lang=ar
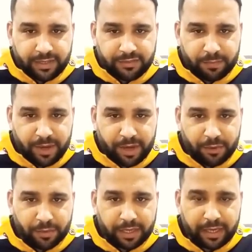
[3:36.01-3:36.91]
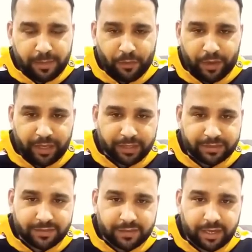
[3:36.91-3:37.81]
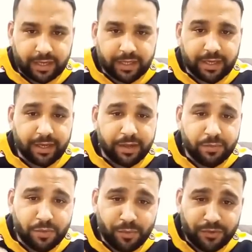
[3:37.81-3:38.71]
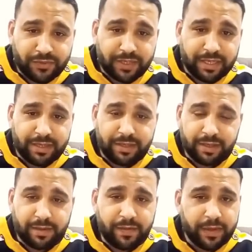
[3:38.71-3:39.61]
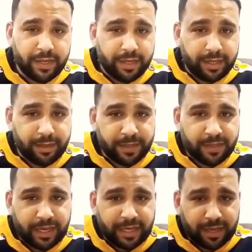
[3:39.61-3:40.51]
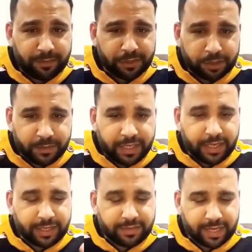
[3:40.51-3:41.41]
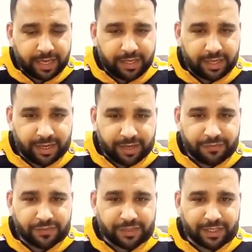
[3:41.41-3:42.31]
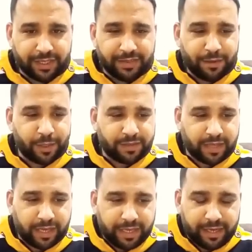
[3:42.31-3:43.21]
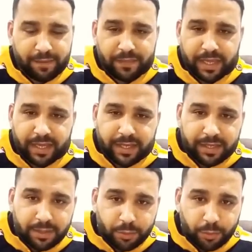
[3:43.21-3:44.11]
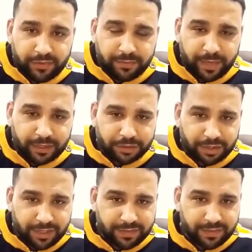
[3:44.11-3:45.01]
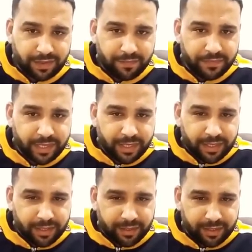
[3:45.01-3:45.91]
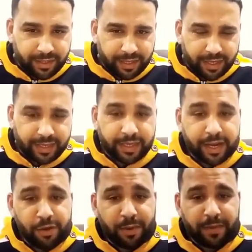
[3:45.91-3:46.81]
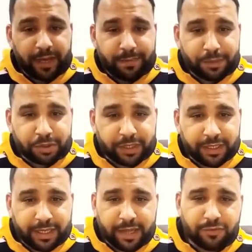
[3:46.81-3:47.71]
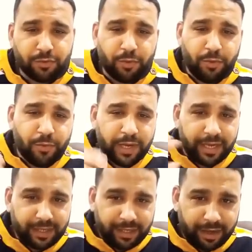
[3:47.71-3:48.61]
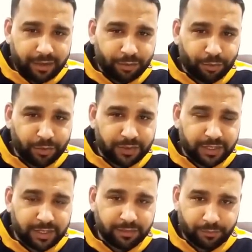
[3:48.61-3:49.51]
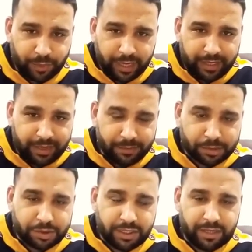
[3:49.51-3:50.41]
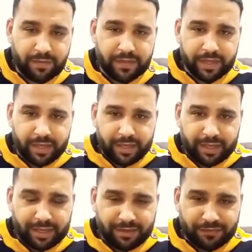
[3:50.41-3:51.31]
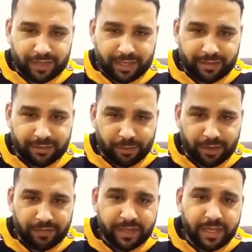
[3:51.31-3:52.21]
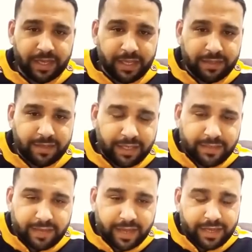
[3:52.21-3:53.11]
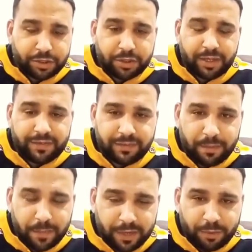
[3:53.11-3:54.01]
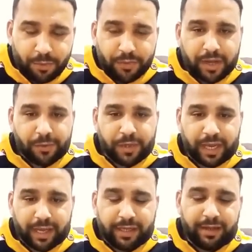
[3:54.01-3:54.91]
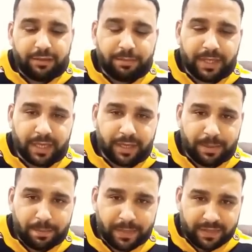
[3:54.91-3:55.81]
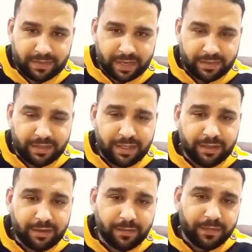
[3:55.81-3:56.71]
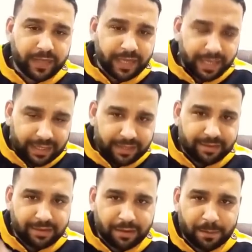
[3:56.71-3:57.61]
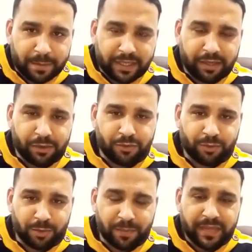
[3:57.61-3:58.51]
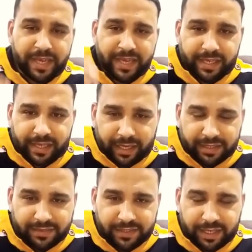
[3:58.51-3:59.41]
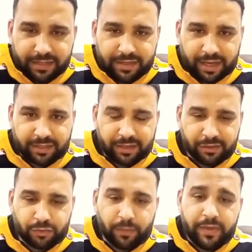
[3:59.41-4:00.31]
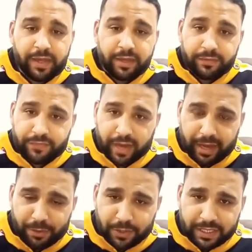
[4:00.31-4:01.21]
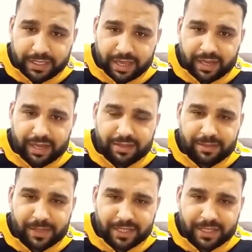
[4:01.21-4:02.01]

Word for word: اسمعوا كلامه غلط صح كلامه مزعج مضايقك مش مضايقك تعالى على نفسك كده وتحالم واسمع الشخص ده للنهايه لانه ما بيحبش اللي يقطعه ولا اللي يعرضه كتير وخلينا ماشيين آه، في الخطوات تالت حاجة الشخص المغرور أو العنيد بيحب التقدير أكتر من اللزوم يعني زيادة عن اللزوم فحاول كده على قد ما